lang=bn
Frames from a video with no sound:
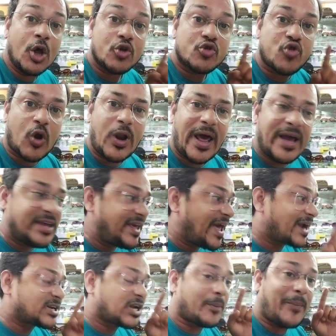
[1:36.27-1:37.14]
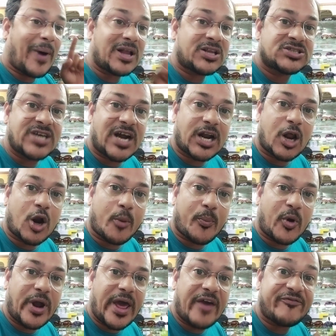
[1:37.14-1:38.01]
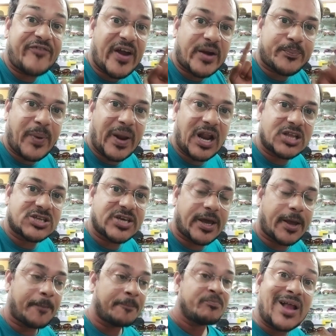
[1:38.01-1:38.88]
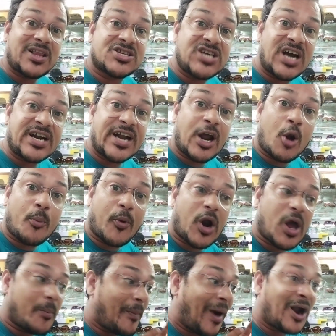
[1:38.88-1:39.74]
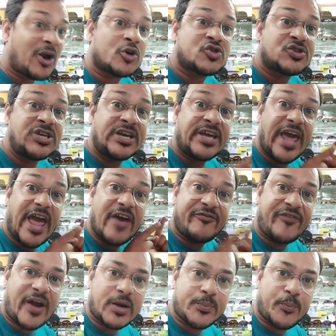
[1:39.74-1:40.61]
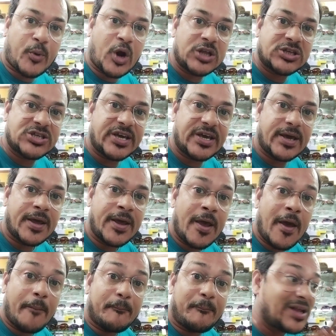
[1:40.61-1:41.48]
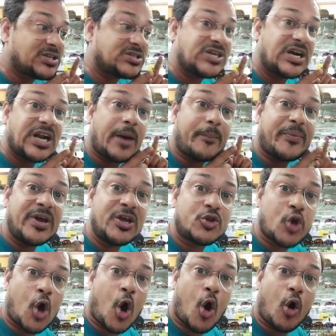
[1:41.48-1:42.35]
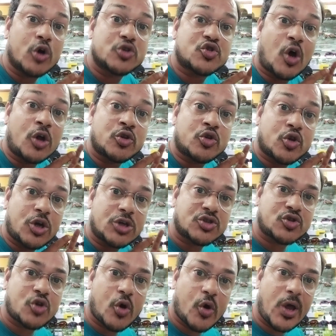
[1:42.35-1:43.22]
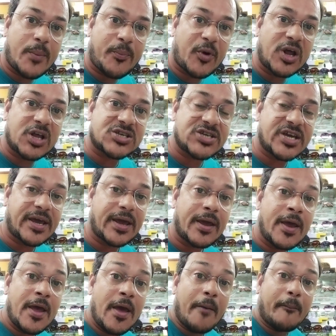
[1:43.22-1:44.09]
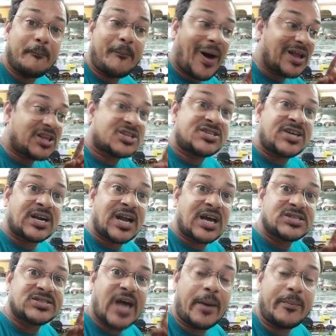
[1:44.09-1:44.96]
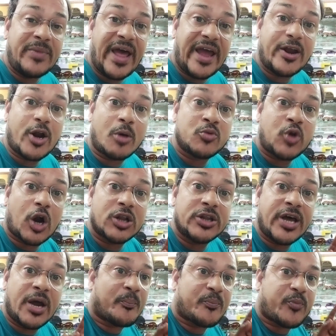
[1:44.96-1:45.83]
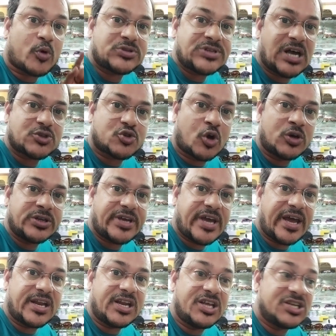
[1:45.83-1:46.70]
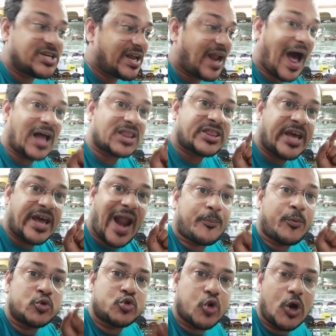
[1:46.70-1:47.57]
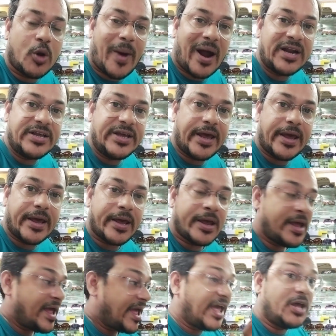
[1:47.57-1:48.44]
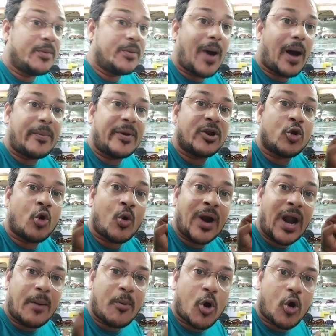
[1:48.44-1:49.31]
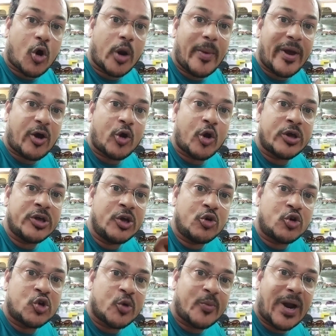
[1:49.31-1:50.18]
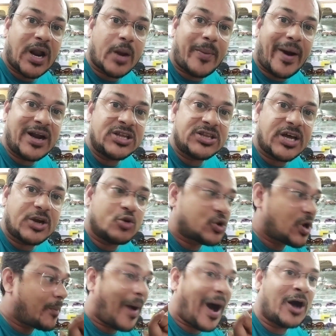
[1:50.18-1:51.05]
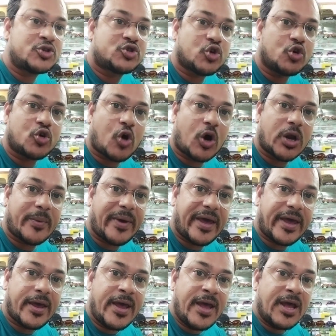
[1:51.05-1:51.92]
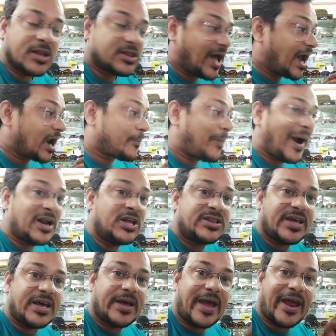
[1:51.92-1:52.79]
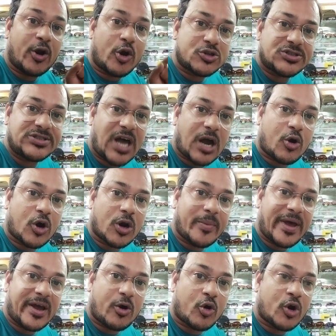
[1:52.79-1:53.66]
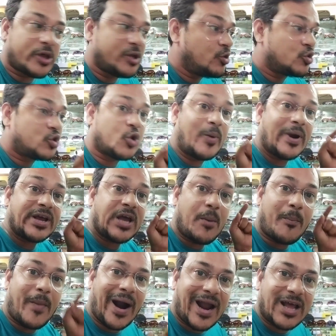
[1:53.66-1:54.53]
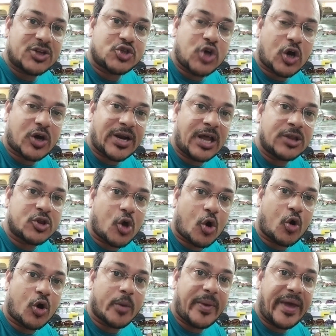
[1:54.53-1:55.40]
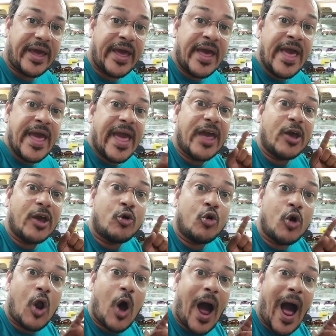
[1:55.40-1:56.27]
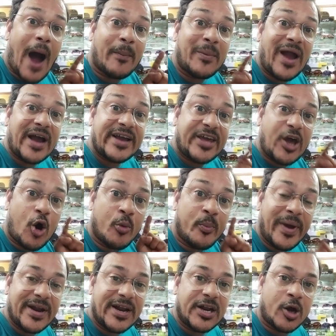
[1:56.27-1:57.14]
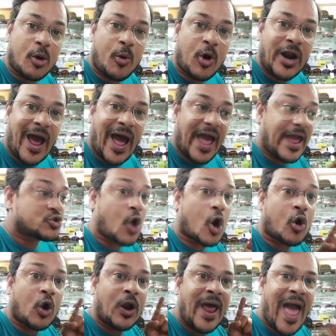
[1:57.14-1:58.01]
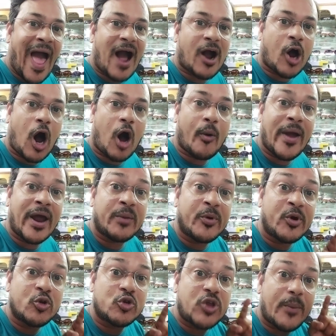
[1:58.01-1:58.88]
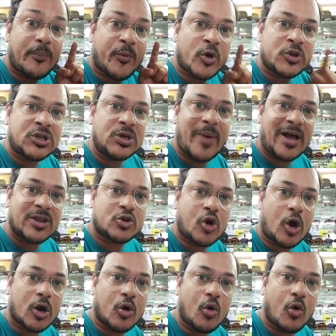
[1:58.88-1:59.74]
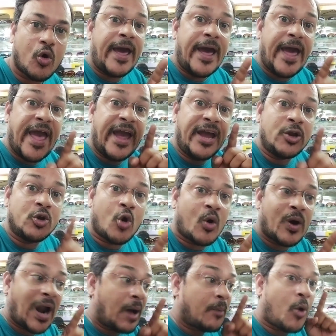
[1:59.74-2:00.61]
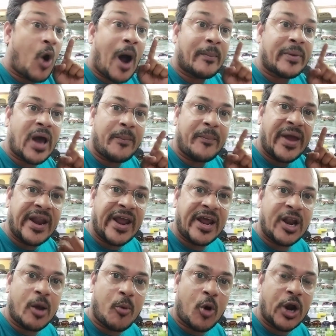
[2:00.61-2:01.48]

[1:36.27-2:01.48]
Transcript: চলে গিয়ে একটা বাচ্চাটার ওপরে এফেক্ট ফেলেছে বাচ্চাটার ওপরে মানসিক এফেক্ট পড়েছে বাচ্চাটা ভীত ও সন্ত্রস্ত হয়ে পড়েছে বাচ্চাটার সামনে এরকম ধরনের প্রশাসনকে নিজের হাতের পুতুল বানিয়ে এইভাবে নোংরামো করবে কোনো ইউটিউবারের বাড়িতে ঢুকে ভাঙচুর করবে তার বাড়িতে হেনস্থা করবে কোনো ইউটিউবারকে মারার চক্রান্ত করবে এইগুলো আমরা কেউ মেনে নেব না সকলে এক হও এর বিরুদ্ধে প্রতিবাদ করো এই নোংরামো আমরা মেনে নেব